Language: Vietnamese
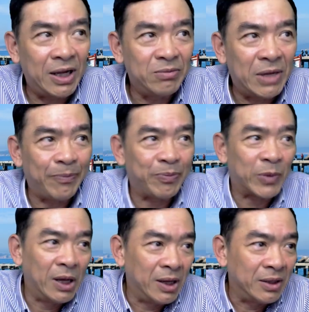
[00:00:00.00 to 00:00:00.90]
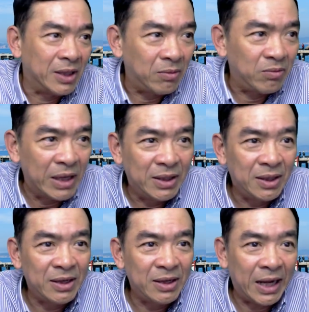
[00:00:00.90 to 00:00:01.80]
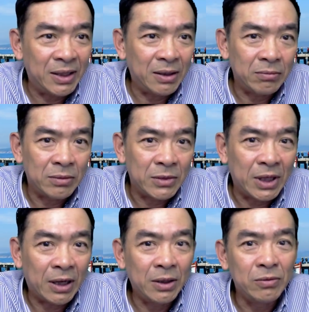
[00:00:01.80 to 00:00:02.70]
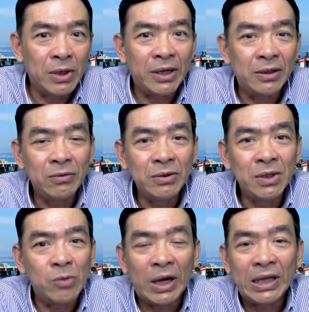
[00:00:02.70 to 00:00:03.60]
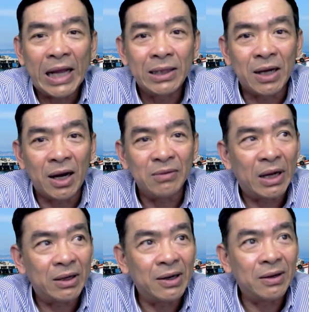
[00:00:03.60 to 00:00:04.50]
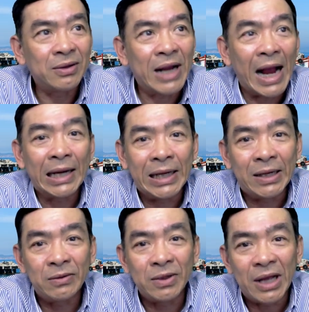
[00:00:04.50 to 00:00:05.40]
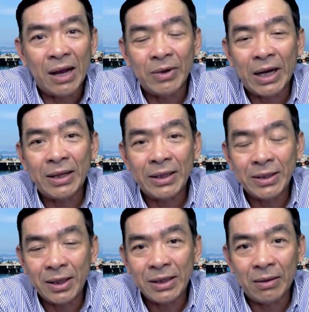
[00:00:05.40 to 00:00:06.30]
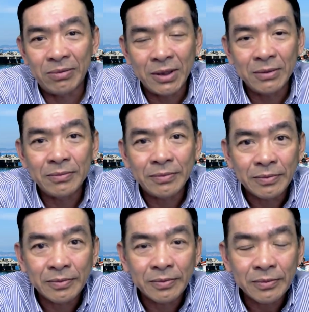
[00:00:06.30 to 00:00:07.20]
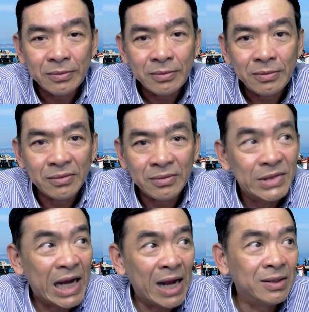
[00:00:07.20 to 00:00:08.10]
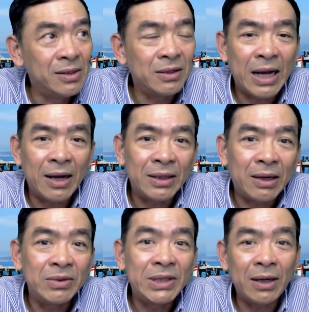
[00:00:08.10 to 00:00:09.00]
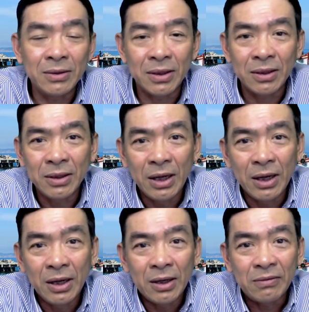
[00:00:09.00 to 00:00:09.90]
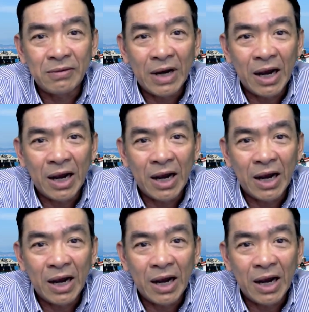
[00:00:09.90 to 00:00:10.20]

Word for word: mà dịch bệnh như thế này người ta có thiếu điện thiếu nước một hai tháng trời mà cắt điện của người ta một cái người ta chết ngay lập tức các nước người ta người ta cũng chết nữa và